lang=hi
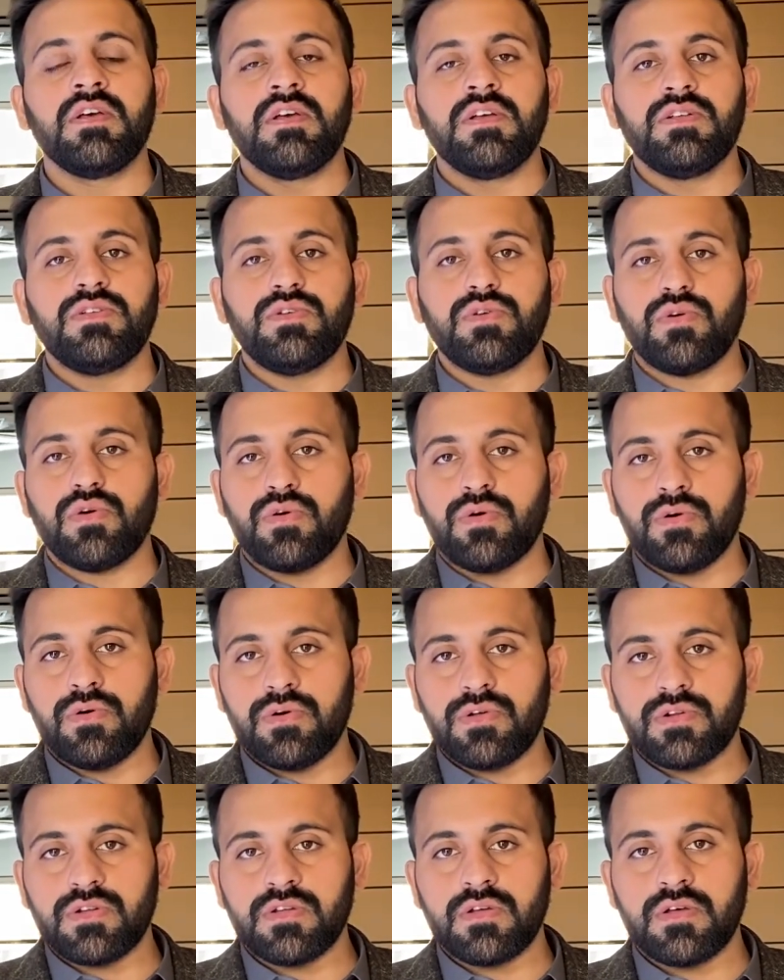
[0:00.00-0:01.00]
जो
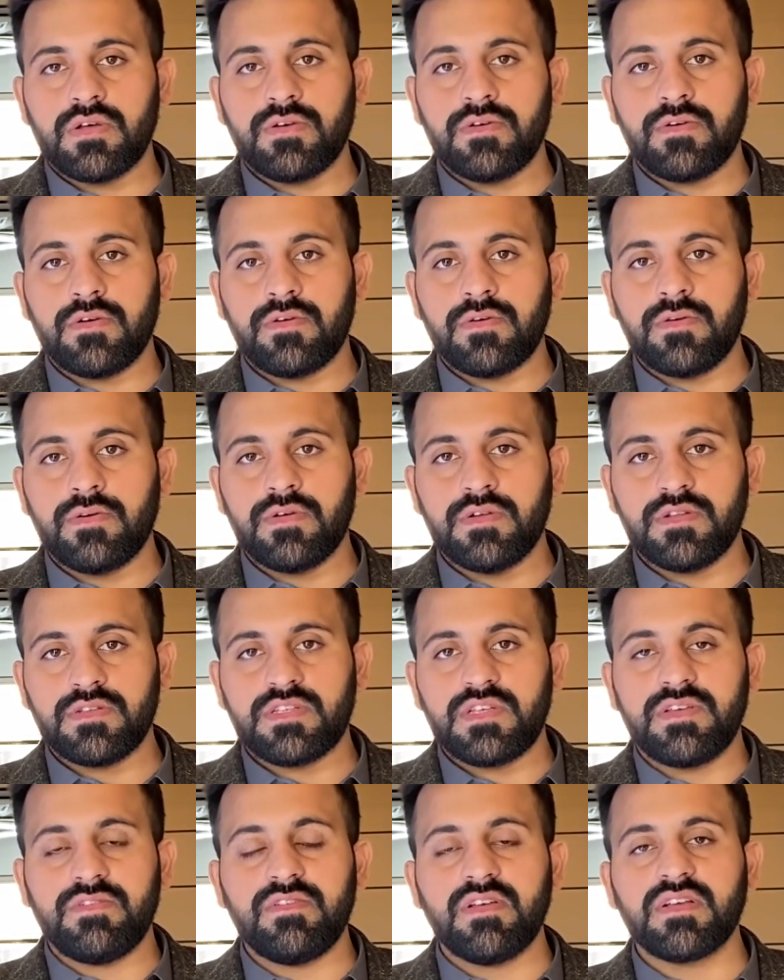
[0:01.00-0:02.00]

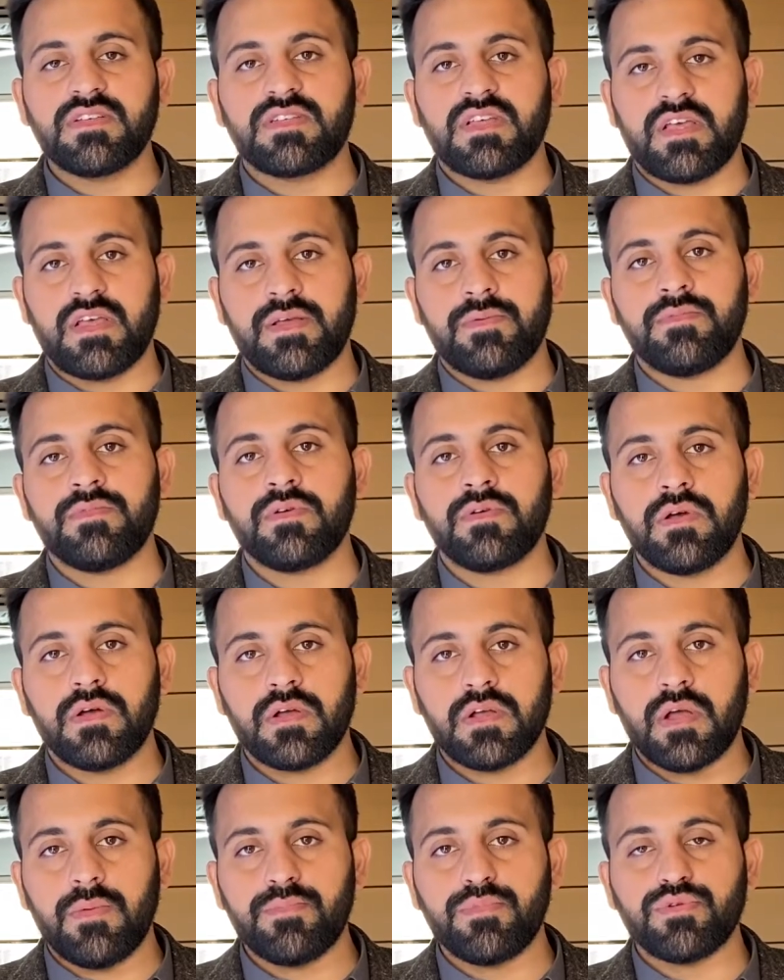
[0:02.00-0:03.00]
रिसीविंग्स हैं
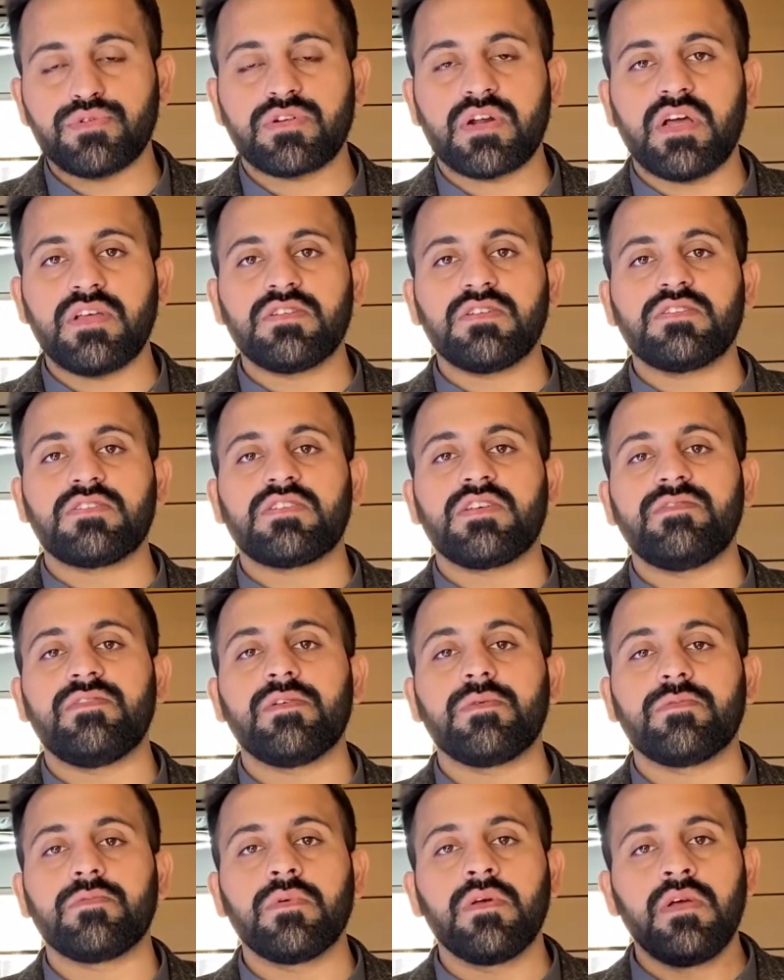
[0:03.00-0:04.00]
कंप्यूटराइज
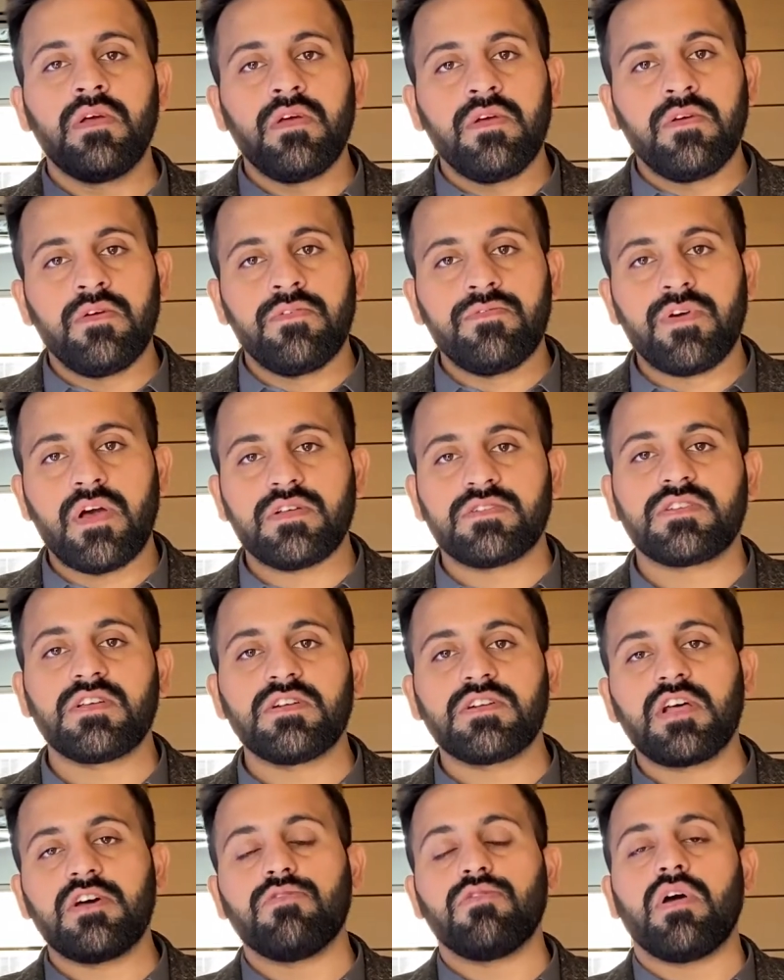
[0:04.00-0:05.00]
रिसीविंग फैसल
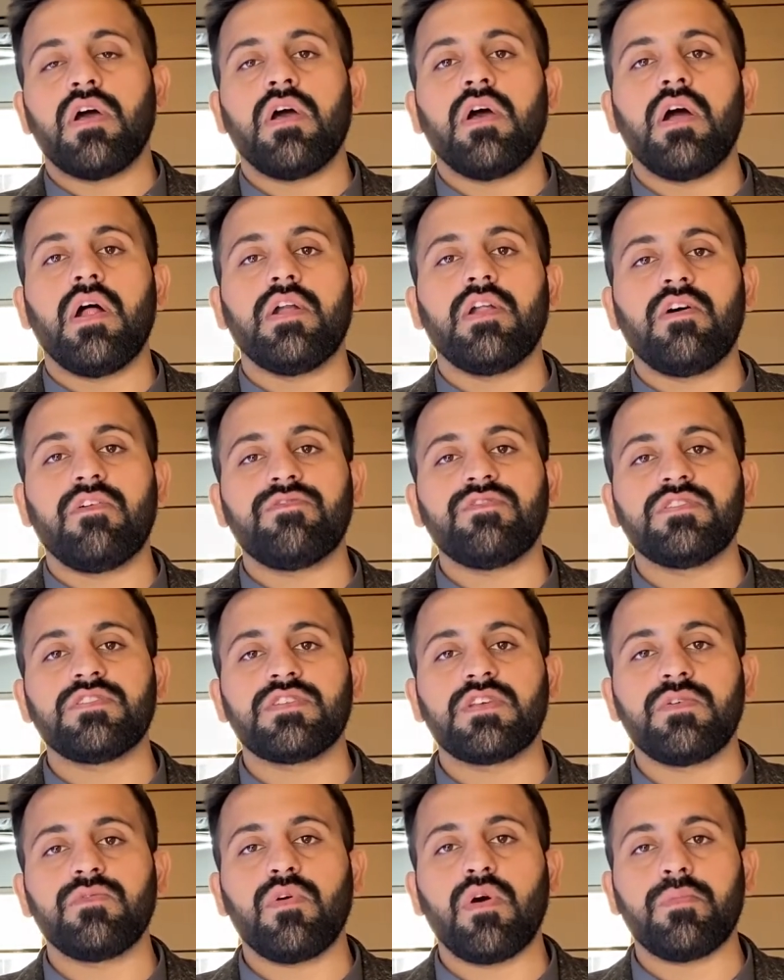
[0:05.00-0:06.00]
टाउन हेड ऑफिस
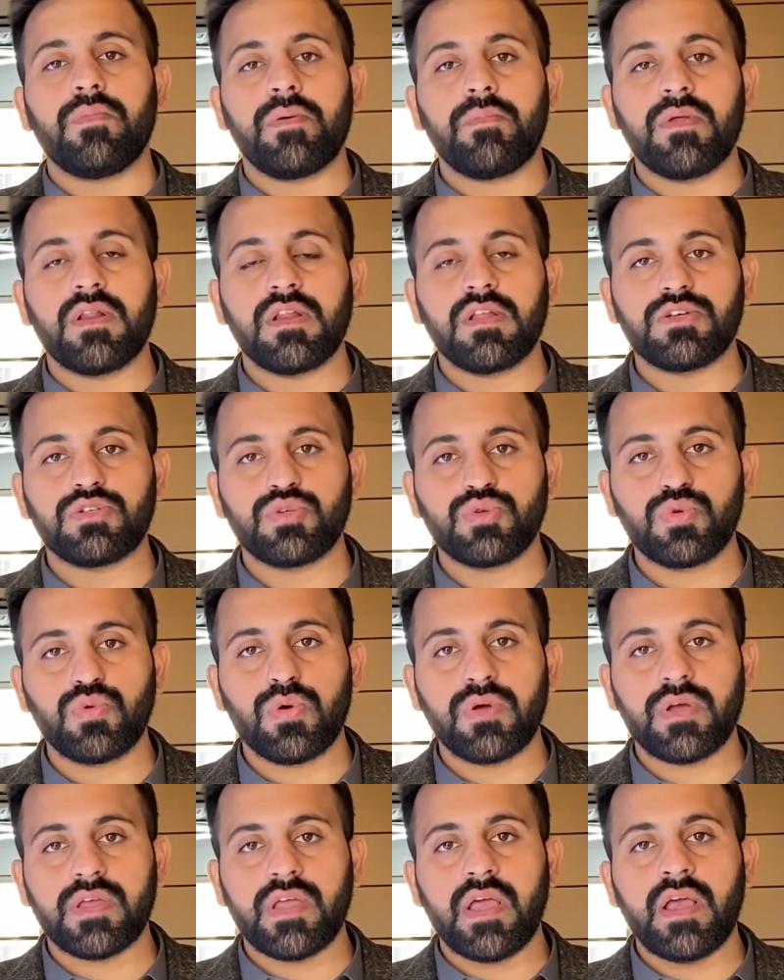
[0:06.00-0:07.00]
से वो हमें मिलना शुरू हो
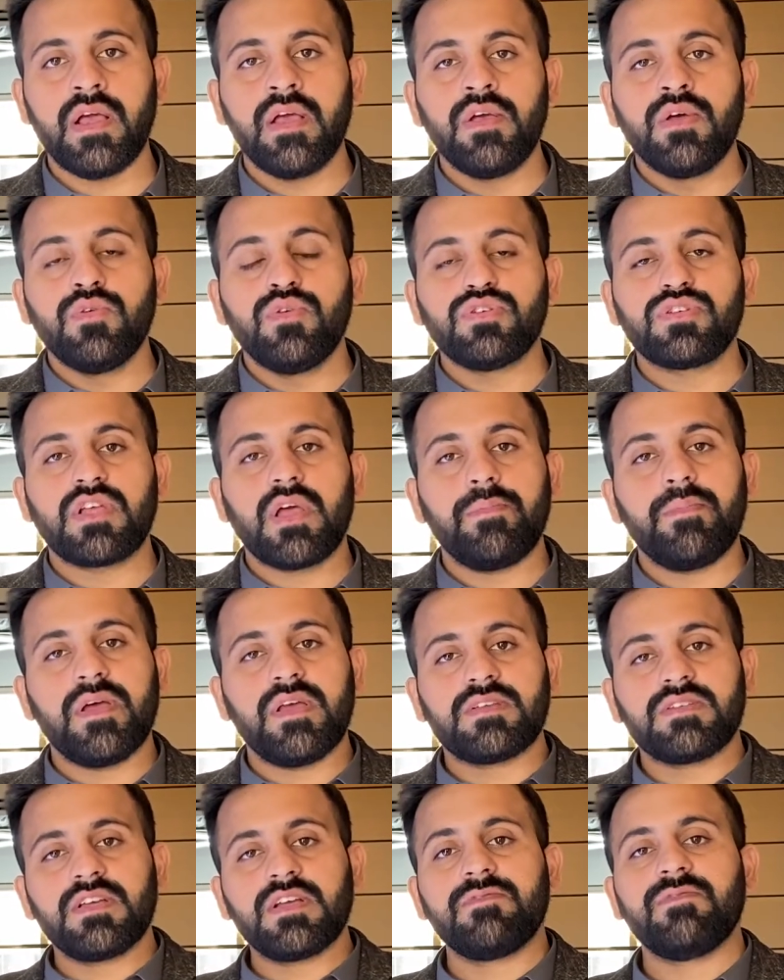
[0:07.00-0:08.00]
गई है उसके
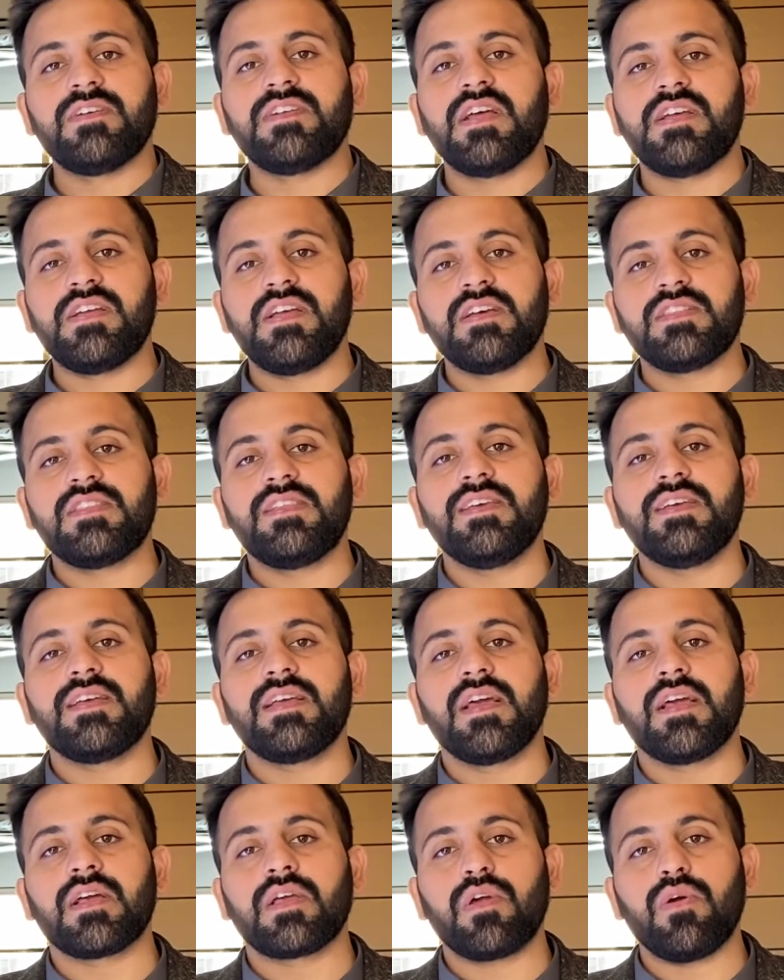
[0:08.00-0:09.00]
बेसिक वजह ये थी
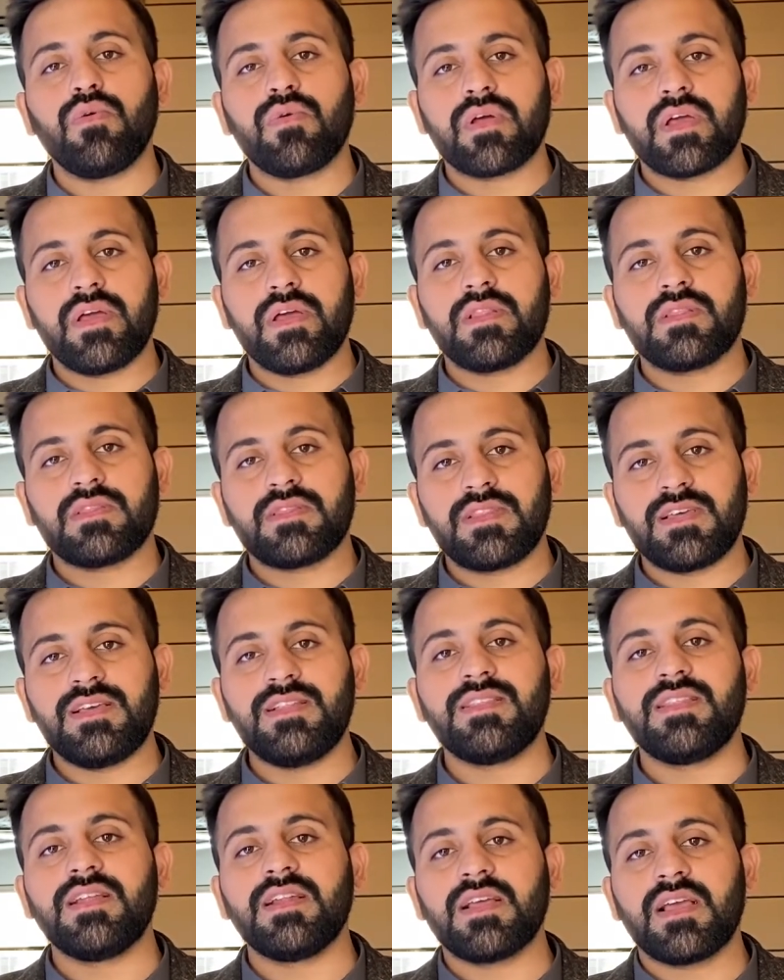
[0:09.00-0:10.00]
कि क्योंकि तीन
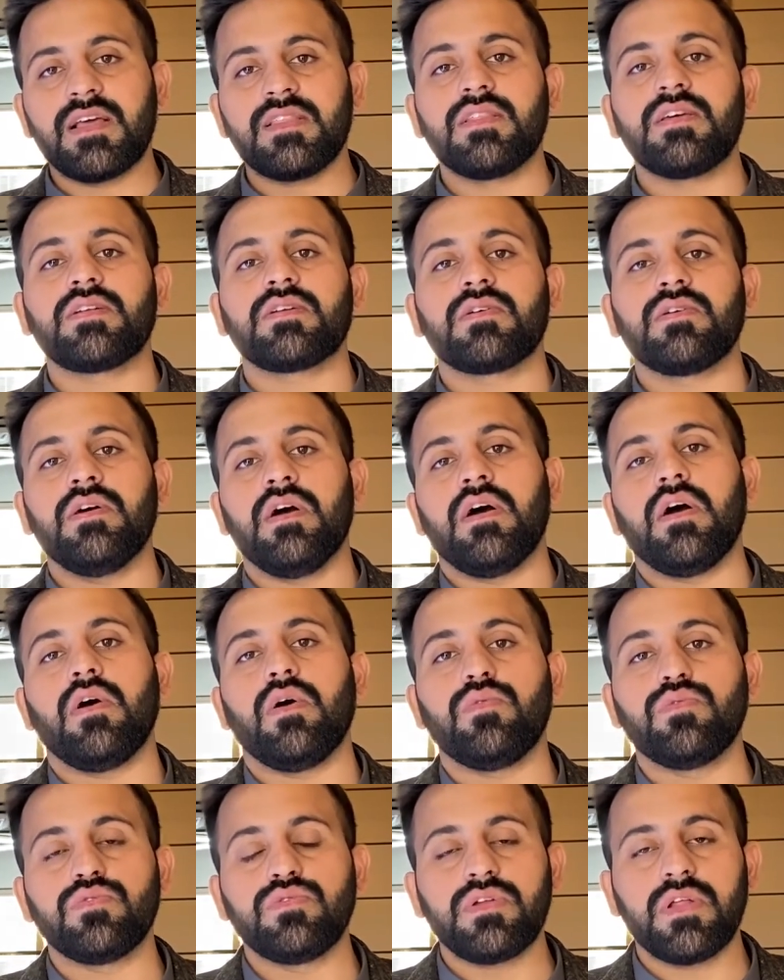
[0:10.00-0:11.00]
दिन के अंदर
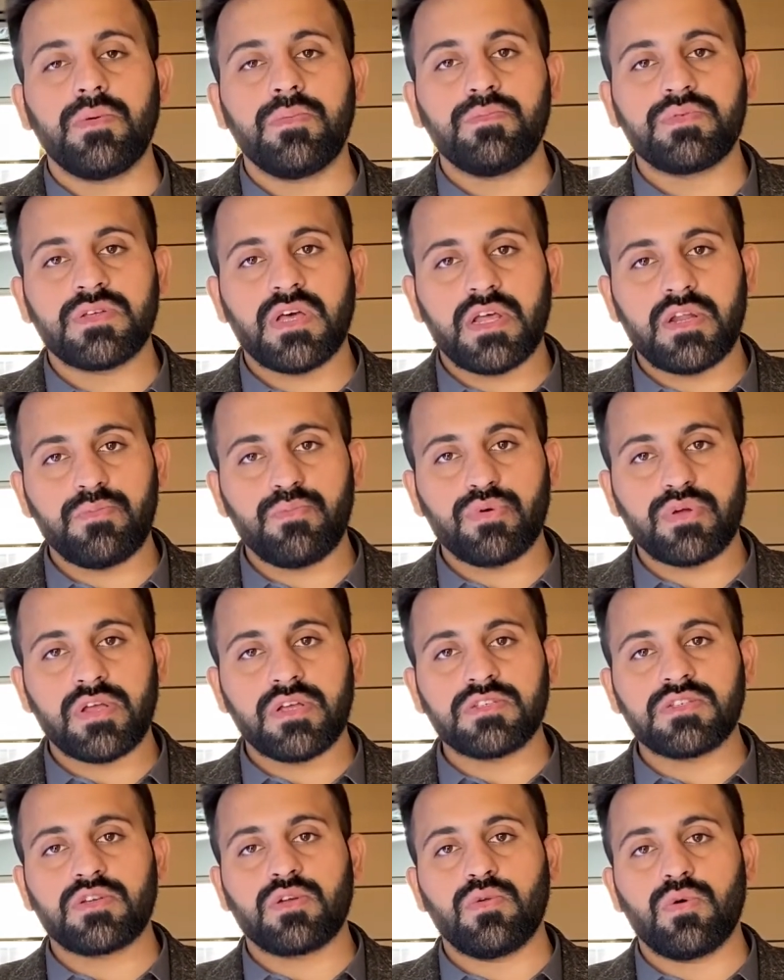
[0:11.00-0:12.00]
उन्होंने सारी
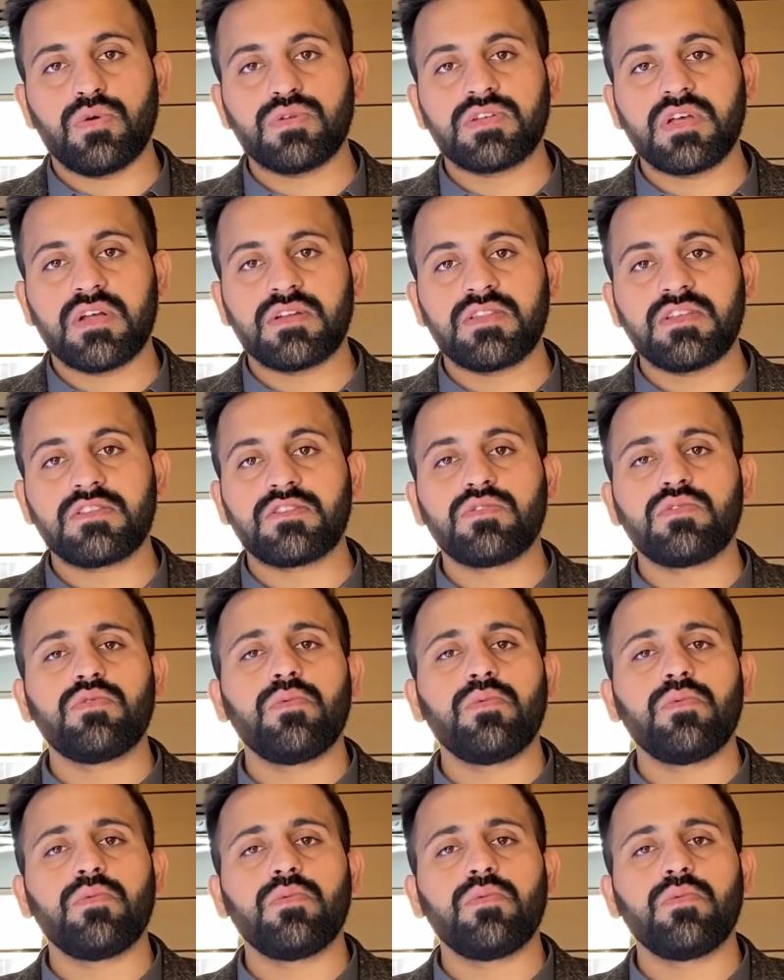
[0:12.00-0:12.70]
बुकिंग्स क्लोज कर दी थी तो